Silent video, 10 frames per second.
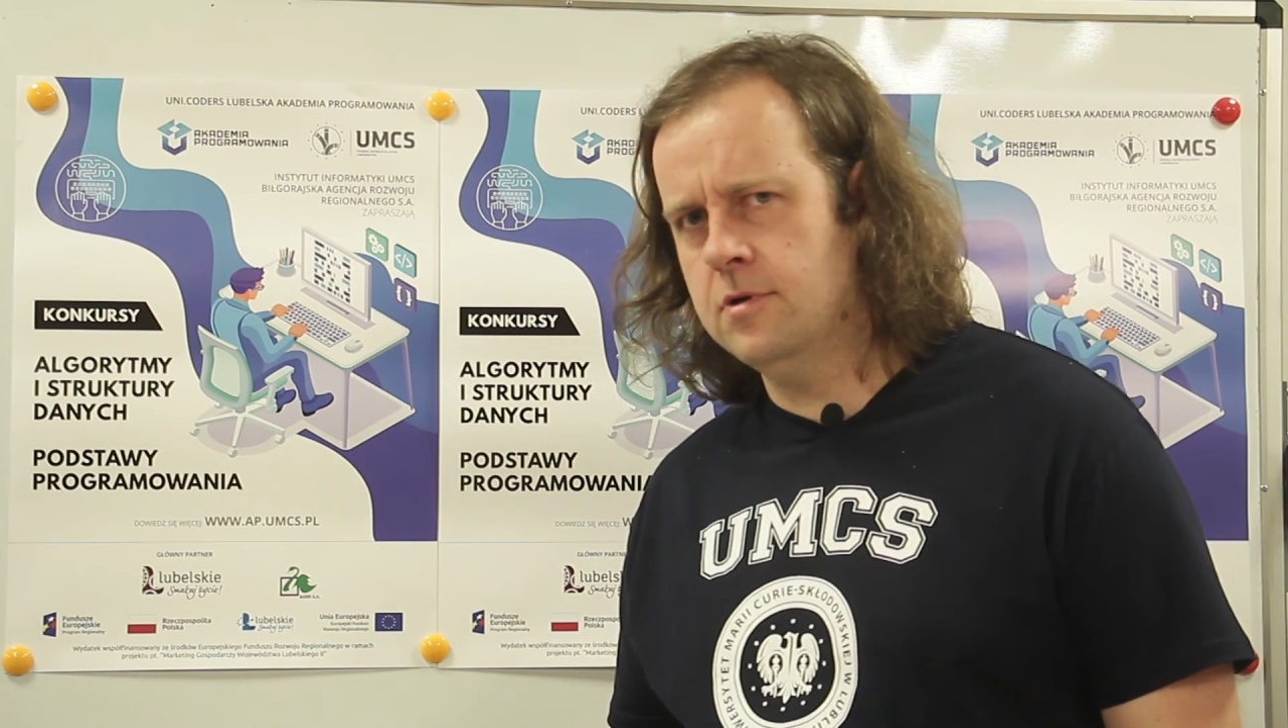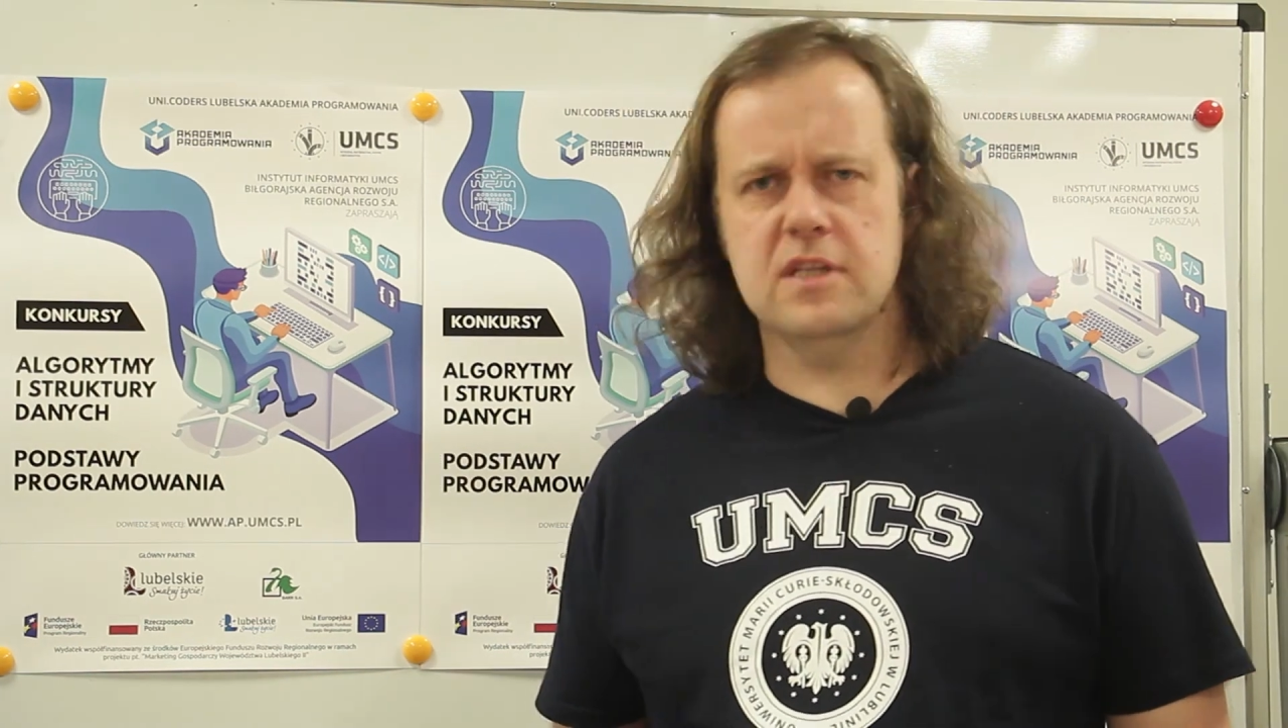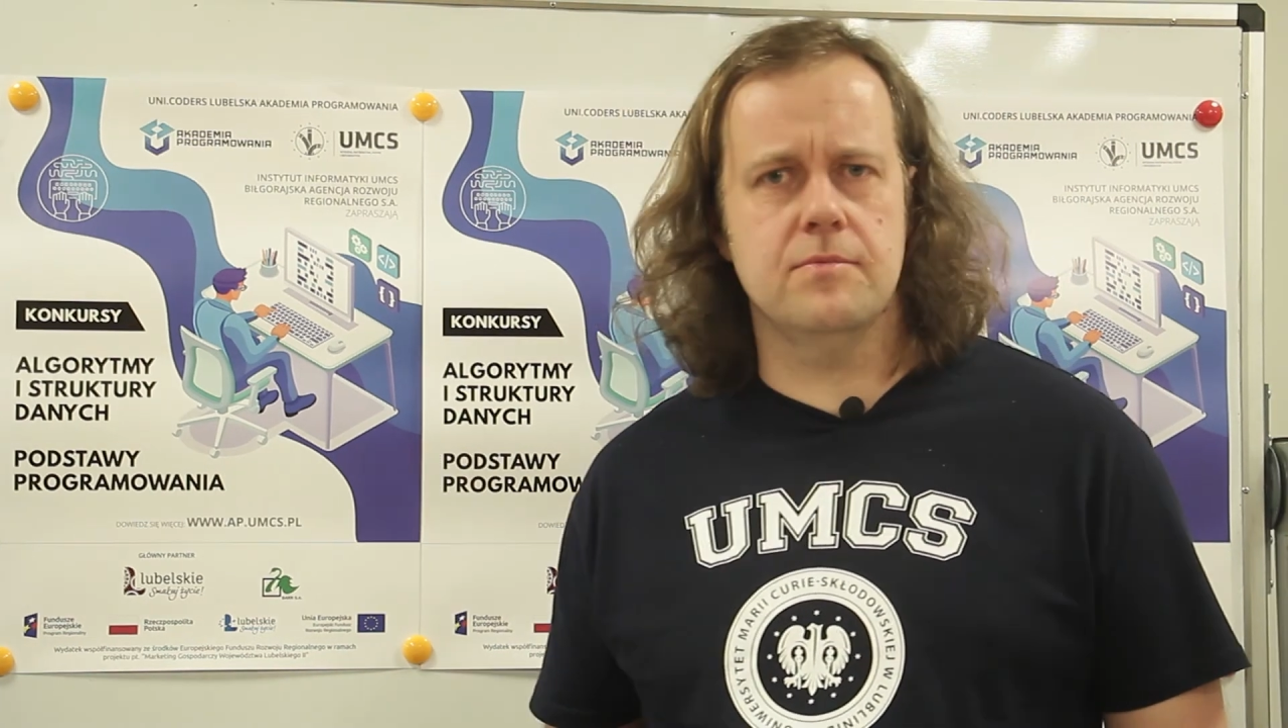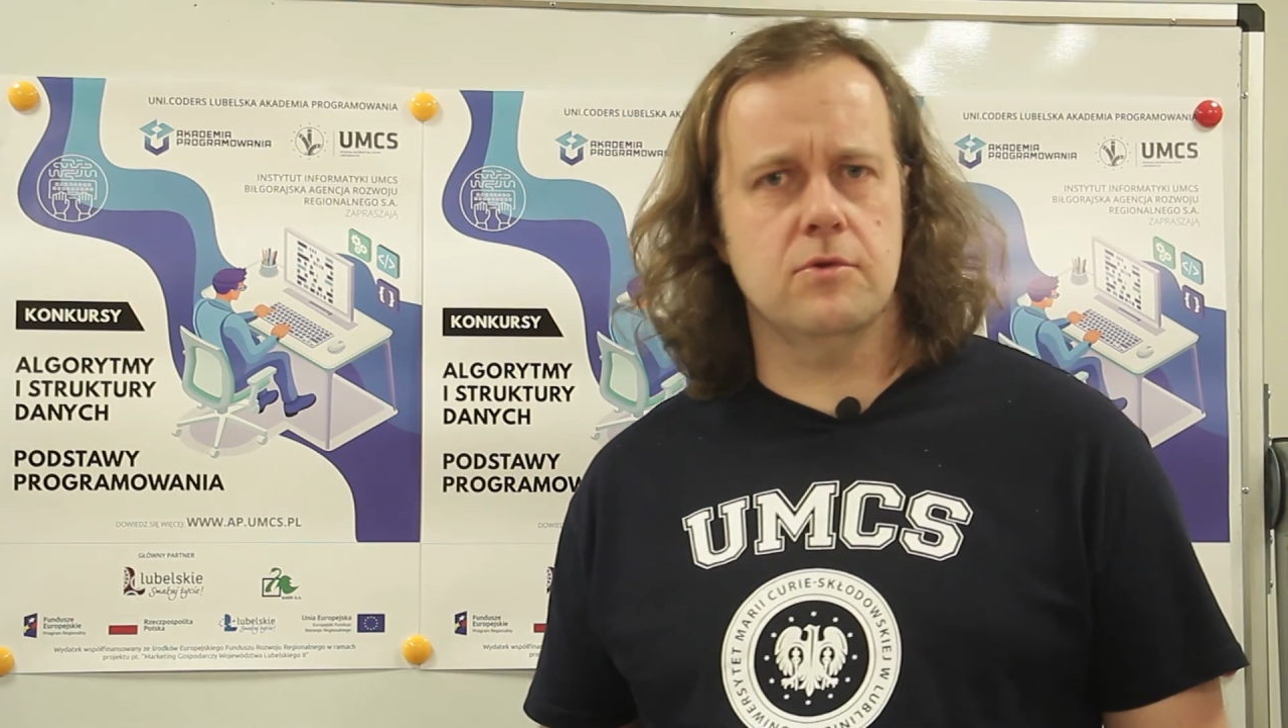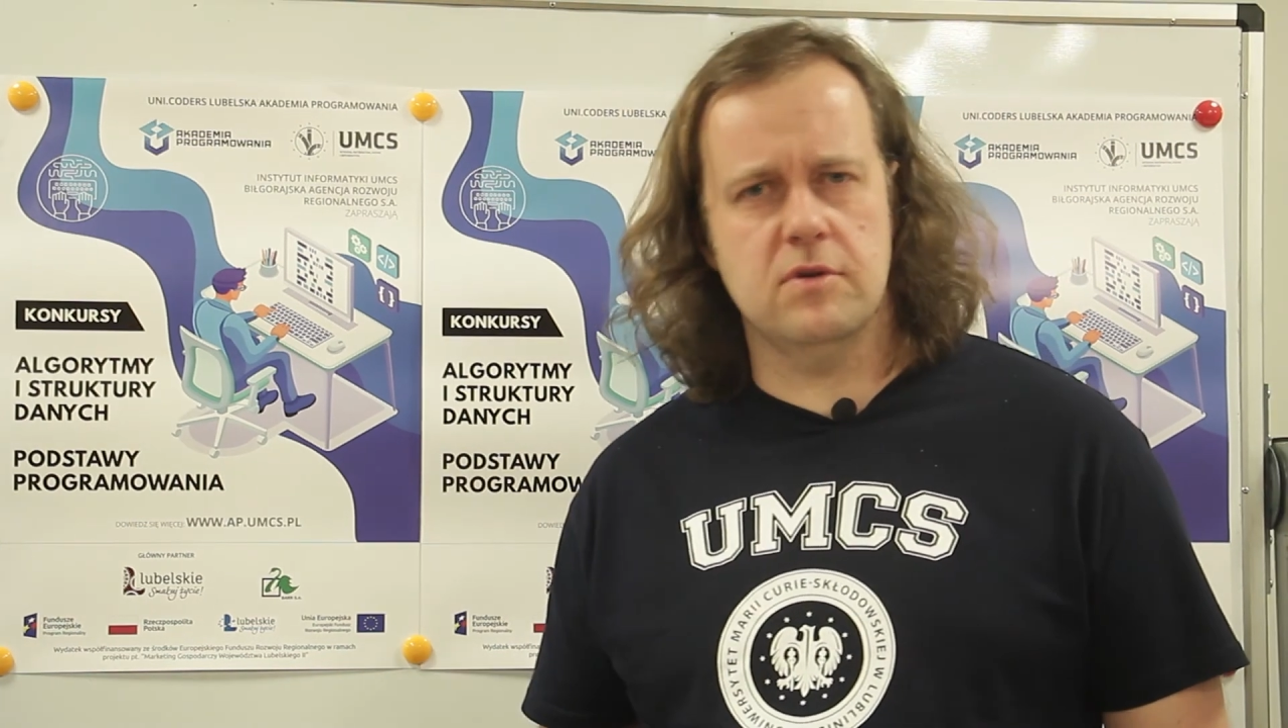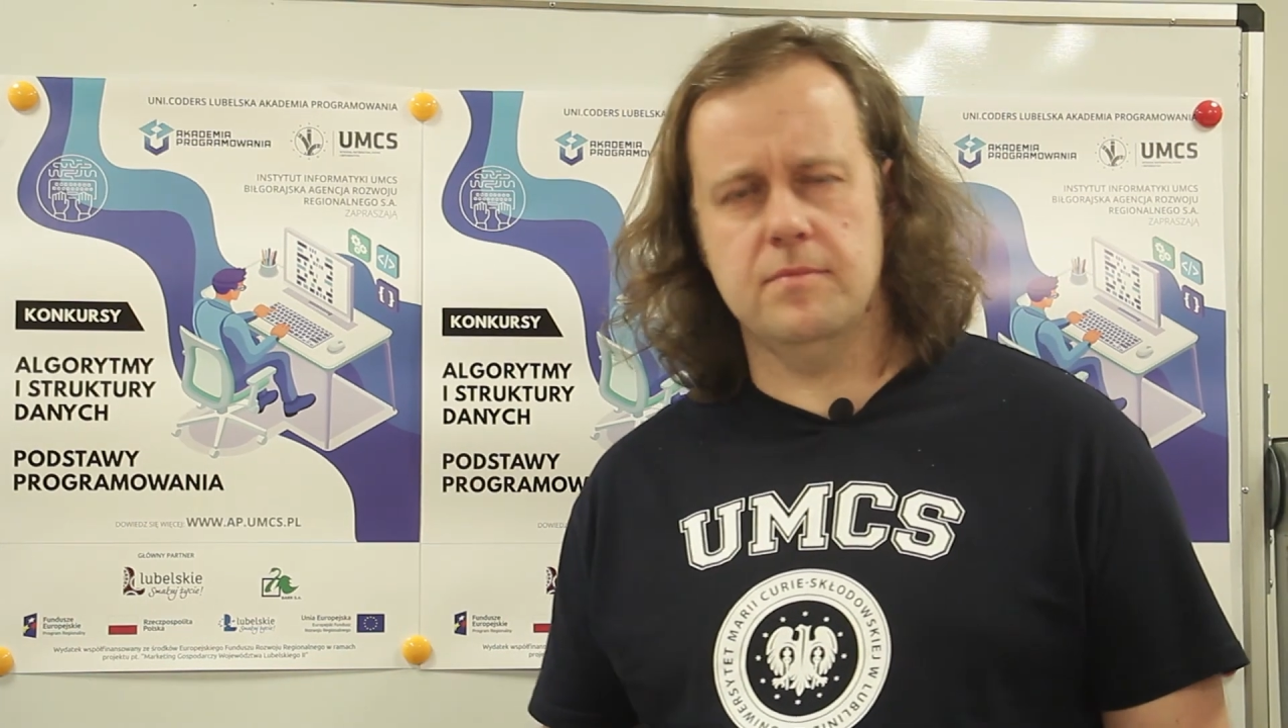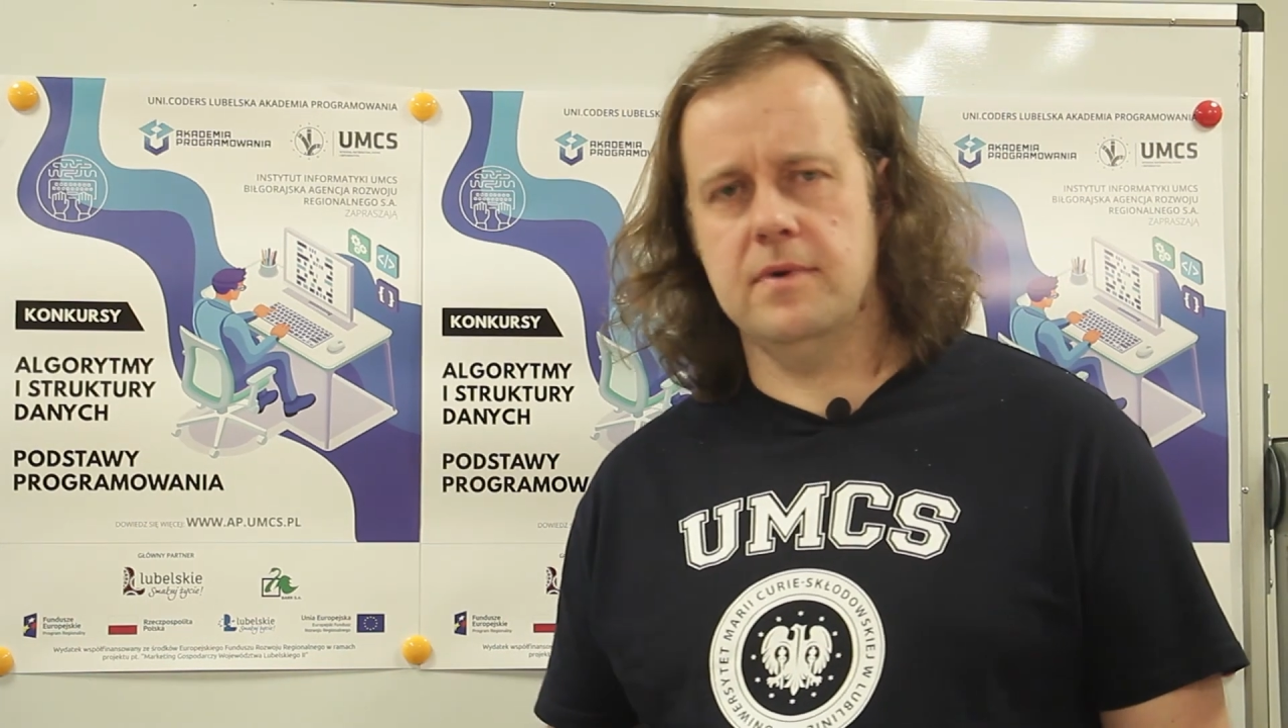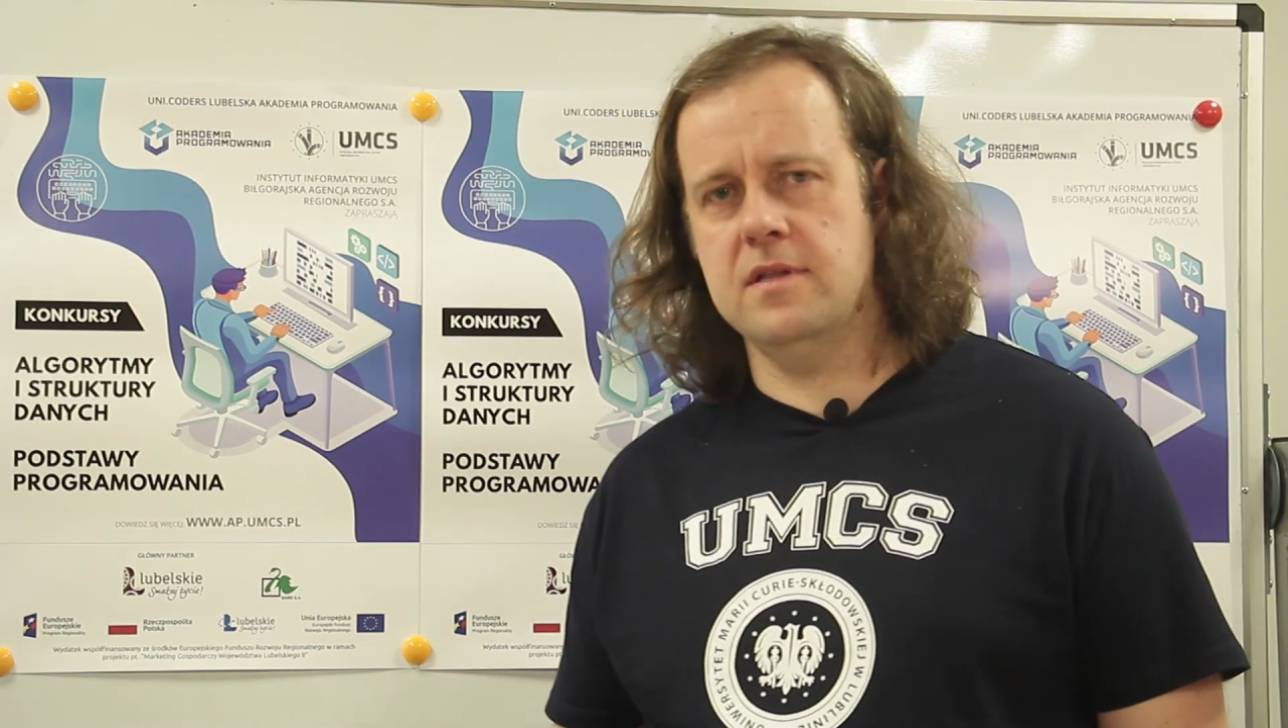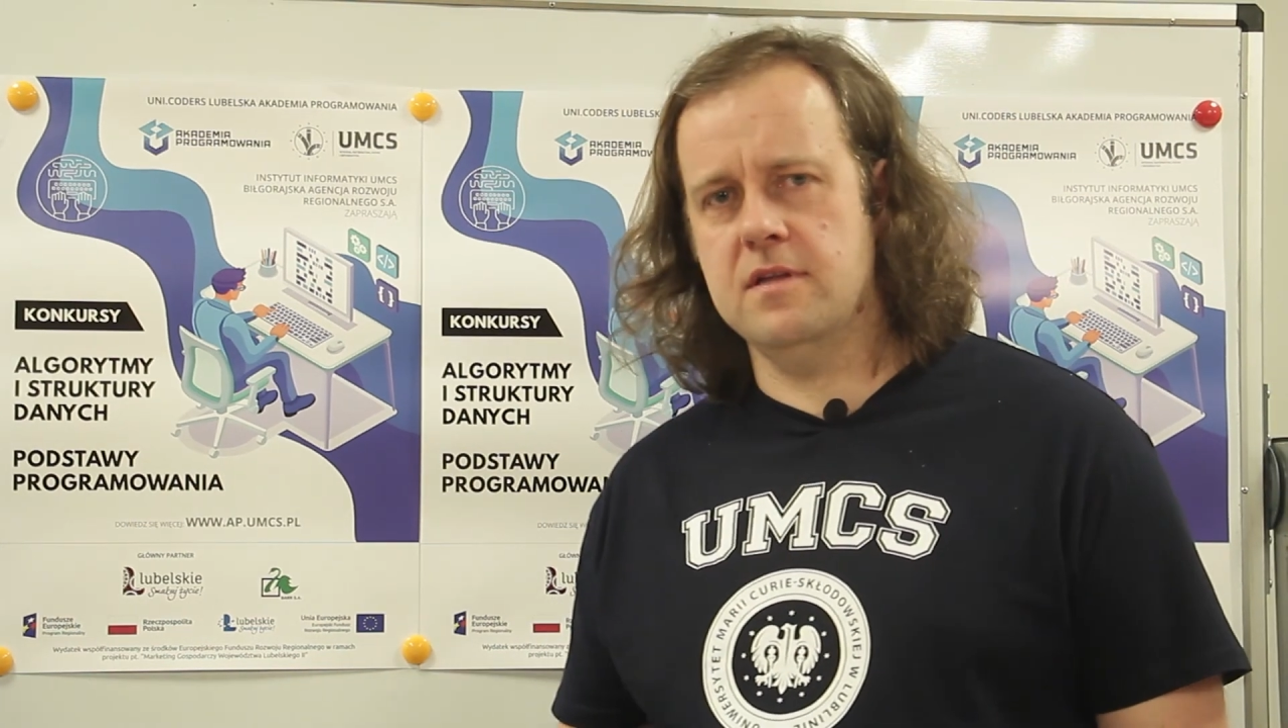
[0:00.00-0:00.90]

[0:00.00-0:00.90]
W kolejnej